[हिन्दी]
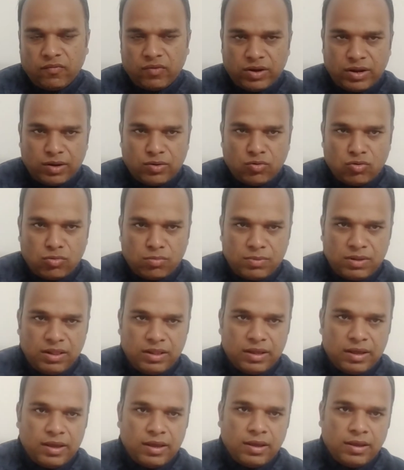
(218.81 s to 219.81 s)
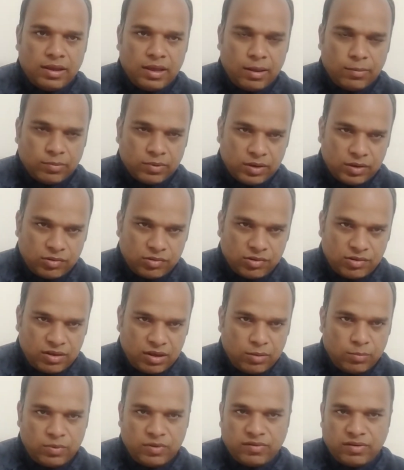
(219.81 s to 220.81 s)
फटा नोट मिल जाए या आपके किसी
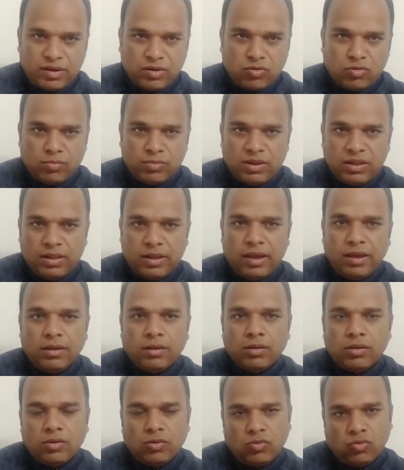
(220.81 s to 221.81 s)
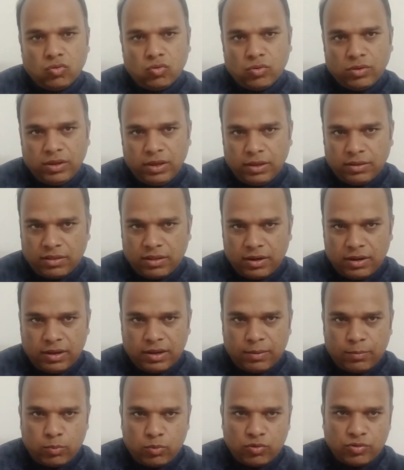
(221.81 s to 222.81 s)
जान पहचान को मिल जाए तो ये
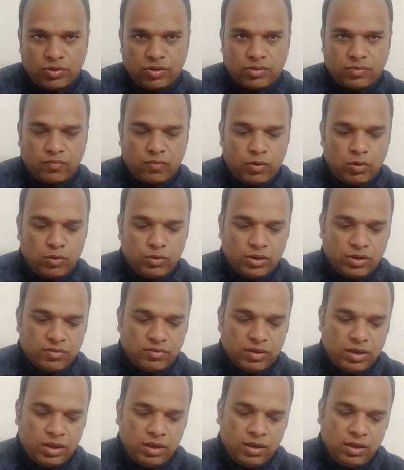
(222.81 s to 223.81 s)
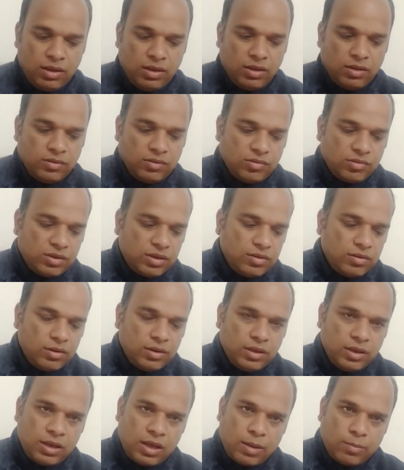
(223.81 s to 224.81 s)
तरीका प्रोसेस फॉलो कीजिए जिसके
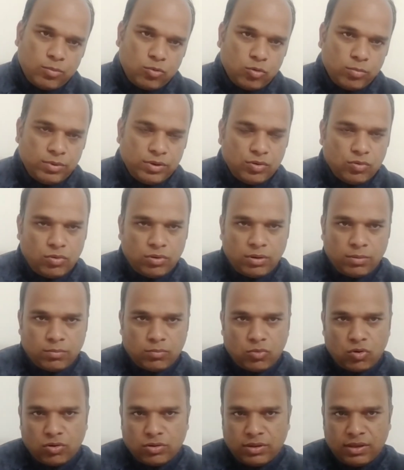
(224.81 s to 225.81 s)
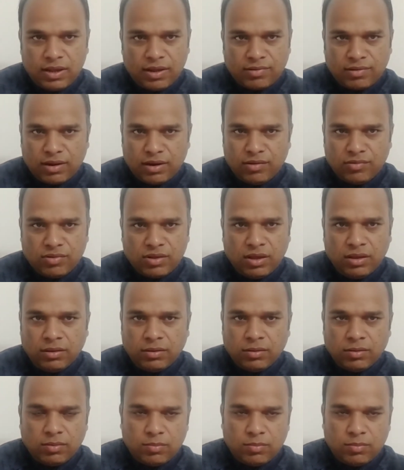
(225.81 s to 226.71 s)
ज़रिए आपको भी नोट बहुत ही आसानी से